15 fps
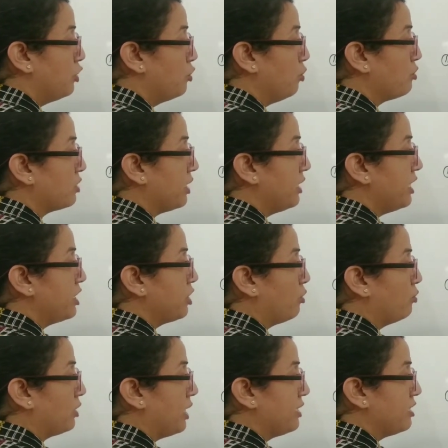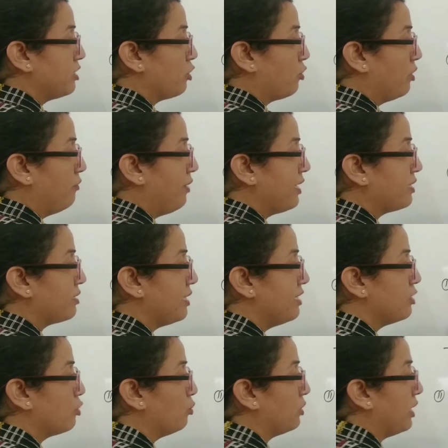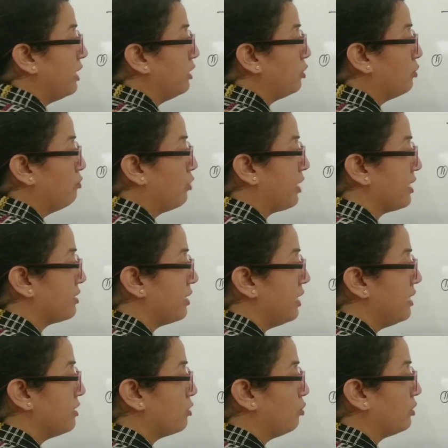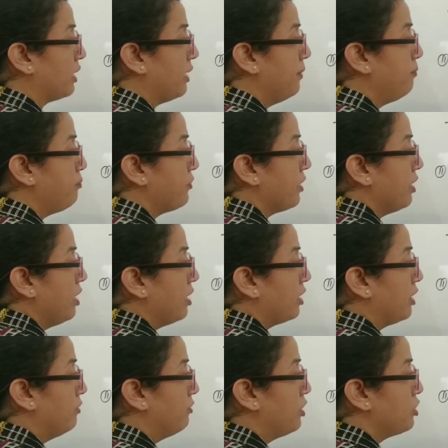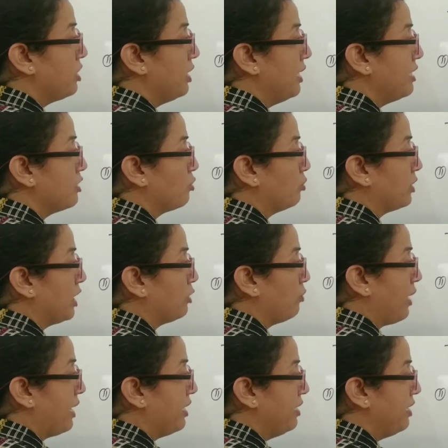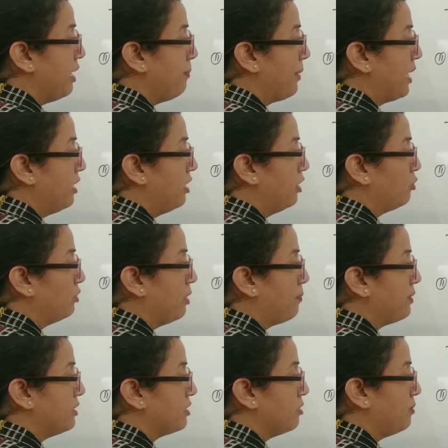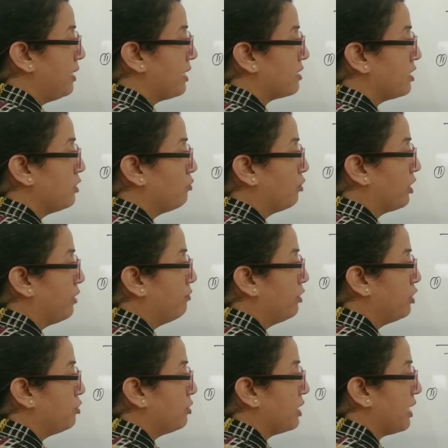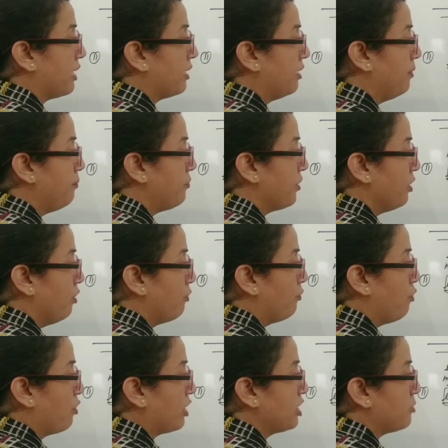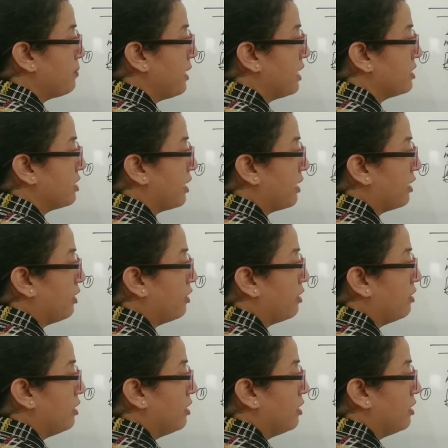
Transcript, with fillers: जो उसका नेचर होता है जैसे कॉन्वेक्स लेंस होता है तो वो कैसा लेंस होता है कन्वर्जिंग लेंस होता है तो एनी रे पैरल टू द प्रिंसिपल एक्सेस वो कन्वर्ज हो जाएगा फोकस पे आ जाएगा